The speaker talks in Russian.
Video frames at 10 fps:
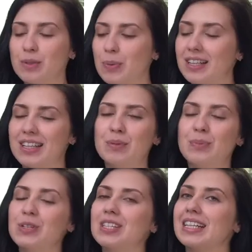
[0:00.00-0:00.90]
Теперь она не
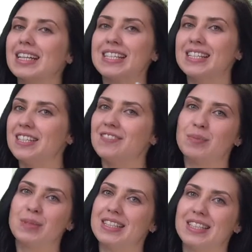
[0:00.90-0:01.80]
просто
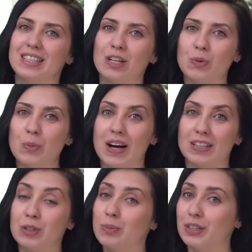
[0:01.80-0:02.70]
красиво блестит на
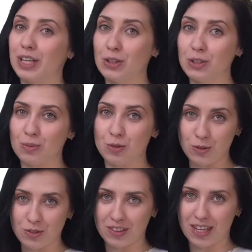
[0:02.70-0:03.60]
губах, но и придает им
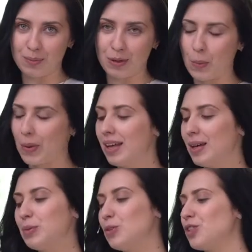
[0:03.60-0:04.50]
чувство собственный объем.
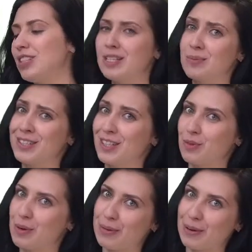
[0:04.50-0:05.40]
Мне уже не терпится
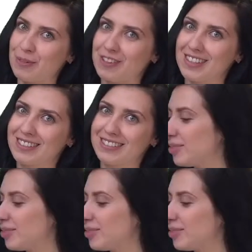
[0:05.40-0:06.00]
ее попробовать.